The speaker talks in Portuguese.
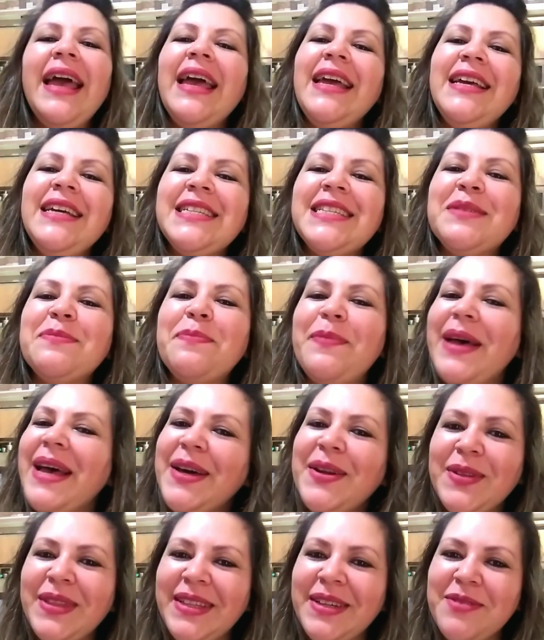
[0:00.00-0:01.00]

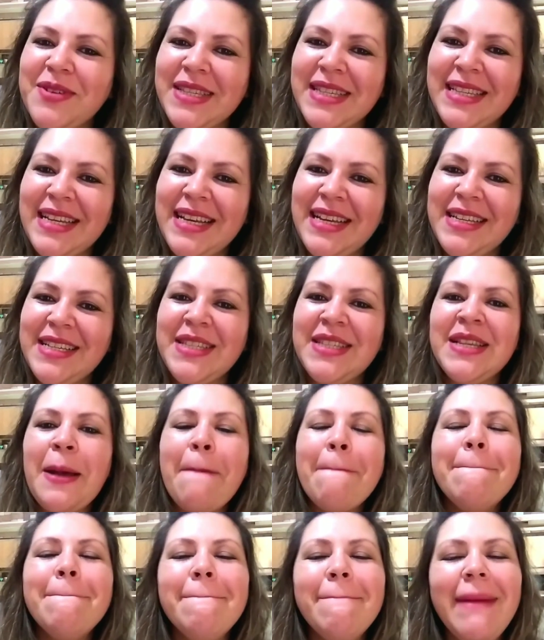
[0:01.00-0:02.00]
Espero ter vocês
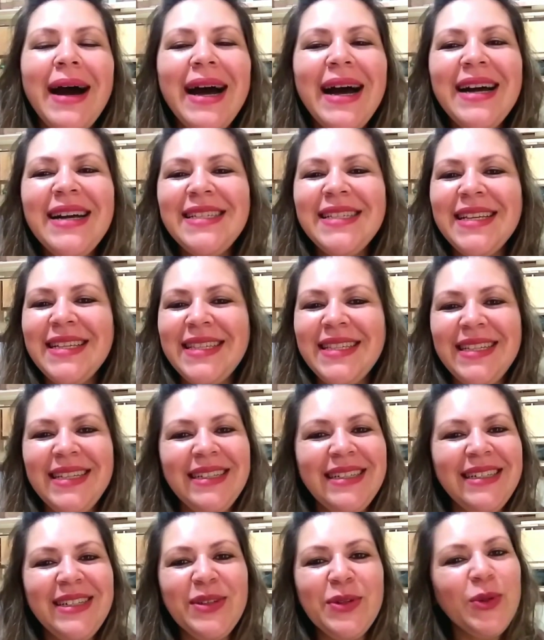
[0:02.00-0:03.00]
mais esse
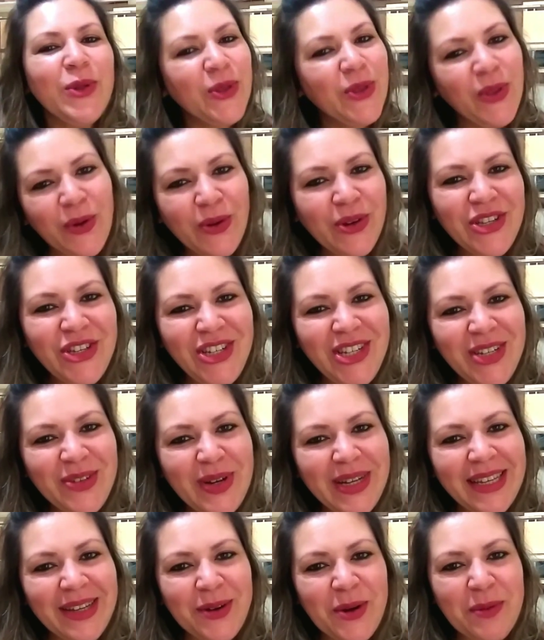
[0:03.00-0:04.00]
ano todinho
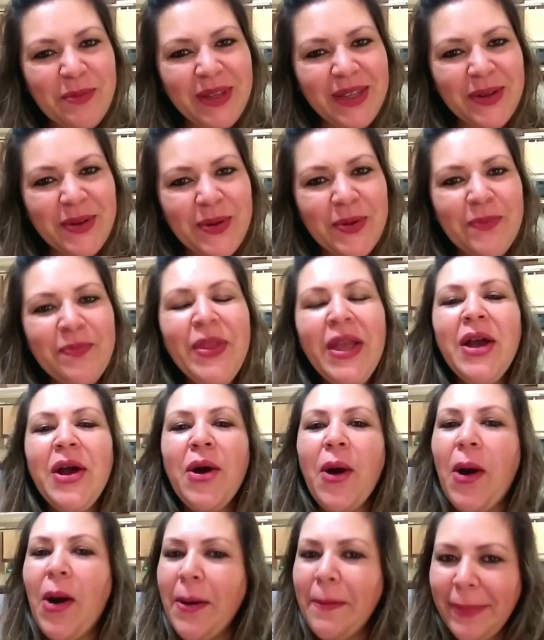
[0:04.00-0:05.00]
aqui comigo,
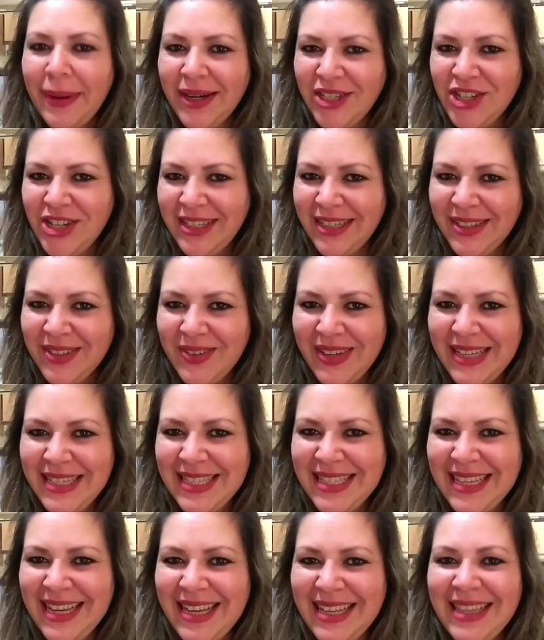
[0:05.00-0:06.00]
compartilhando
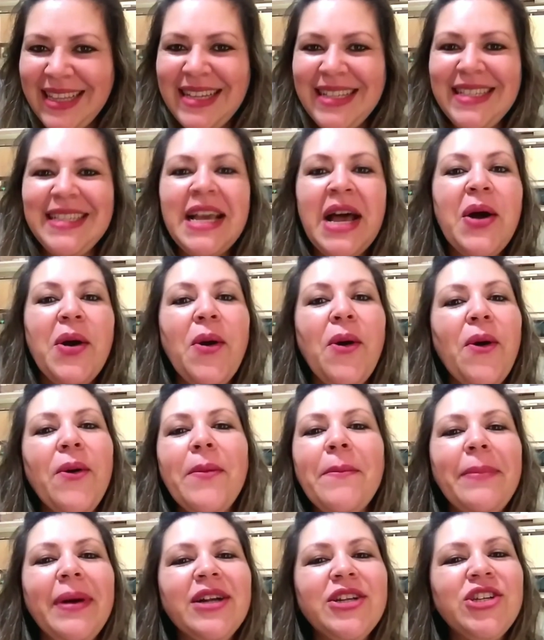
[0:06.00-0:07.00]
receitas,
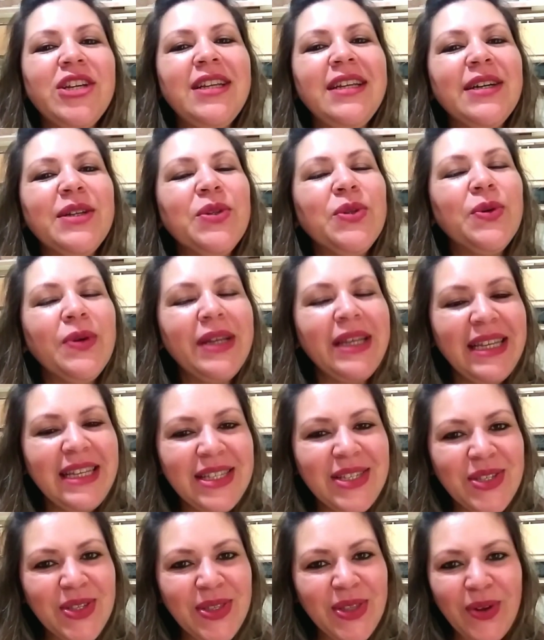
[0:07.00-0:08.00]
compartilhando
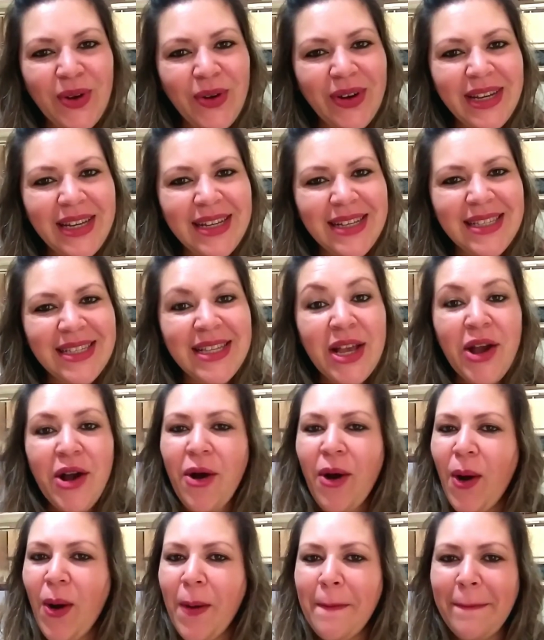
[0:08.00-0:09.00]
histórias,
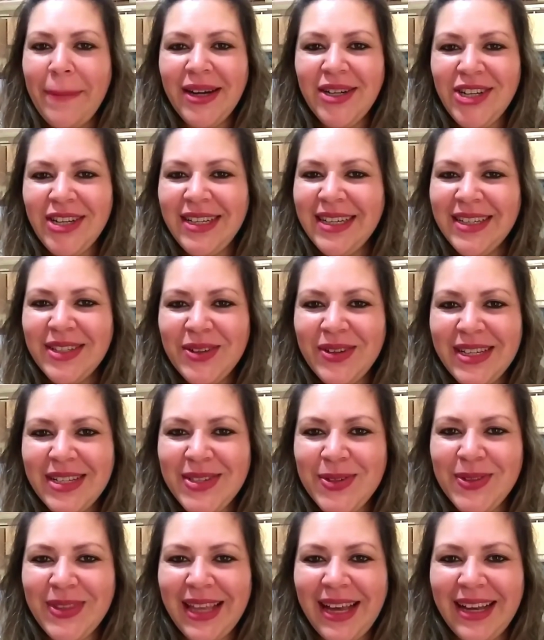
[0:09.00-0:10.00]
compartilhando
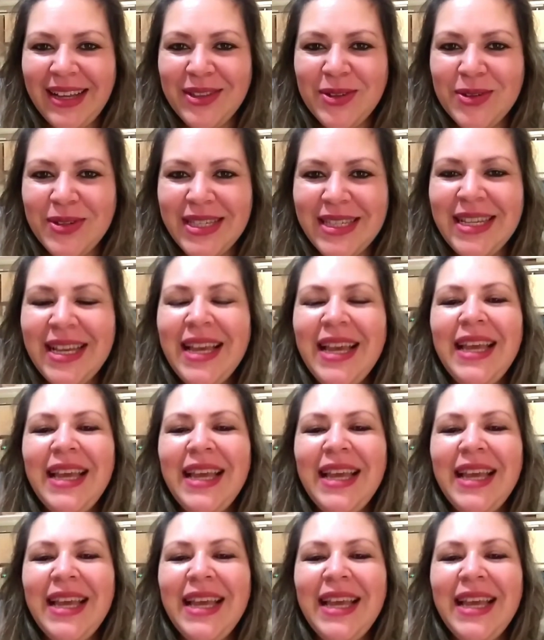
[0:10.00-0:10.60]
resultados,